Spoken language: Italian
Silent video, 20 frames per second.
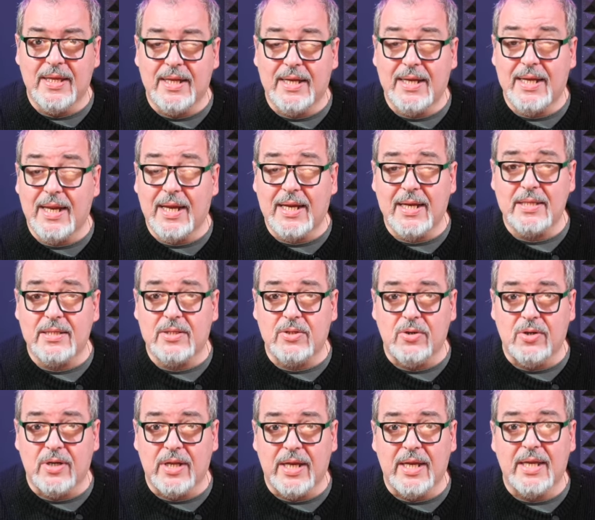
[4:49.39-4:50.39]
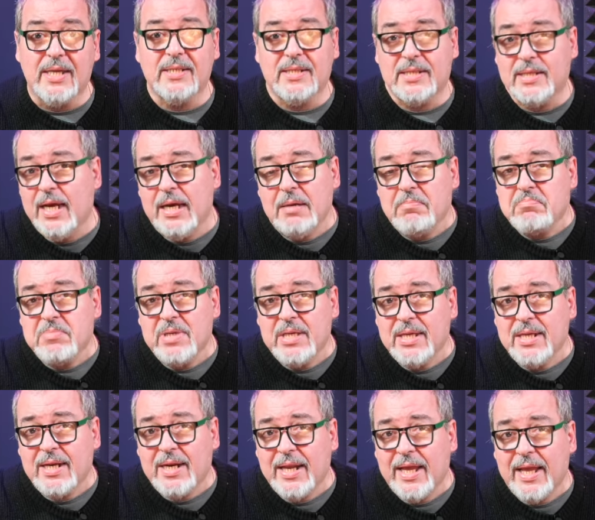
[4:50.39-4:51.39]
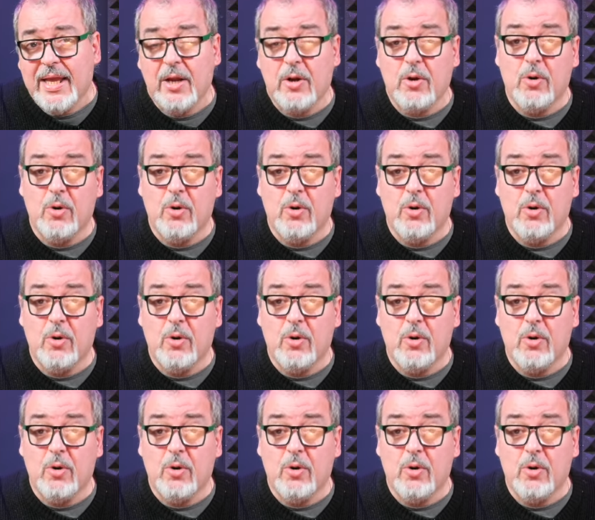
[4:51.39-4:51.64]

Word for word: che la canzone sia in Re